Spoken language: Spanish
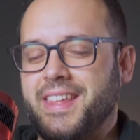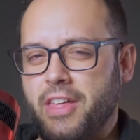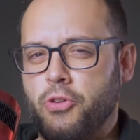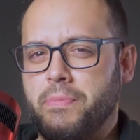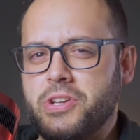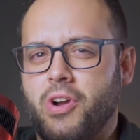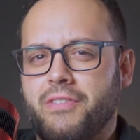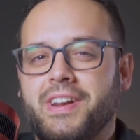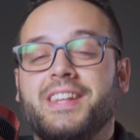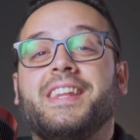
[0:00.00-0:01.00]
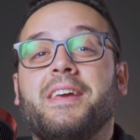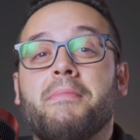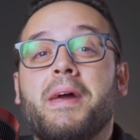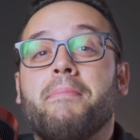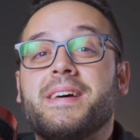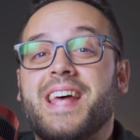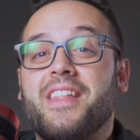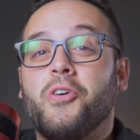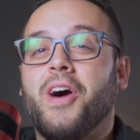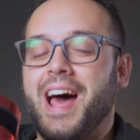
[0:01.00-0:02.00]
he dado un paso al frente y me he
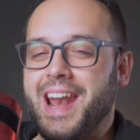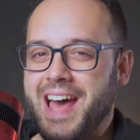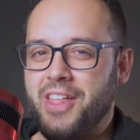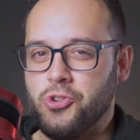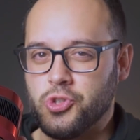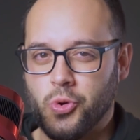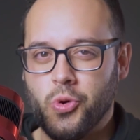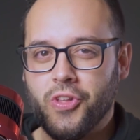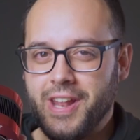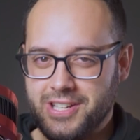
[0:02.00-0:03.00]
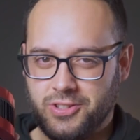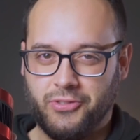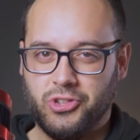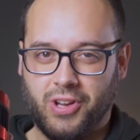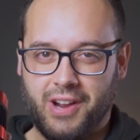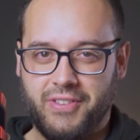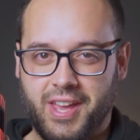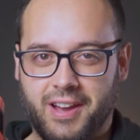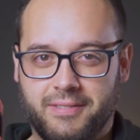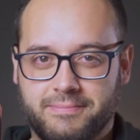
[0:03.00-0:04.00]
pasado al lado oscuro de la astrofotografía.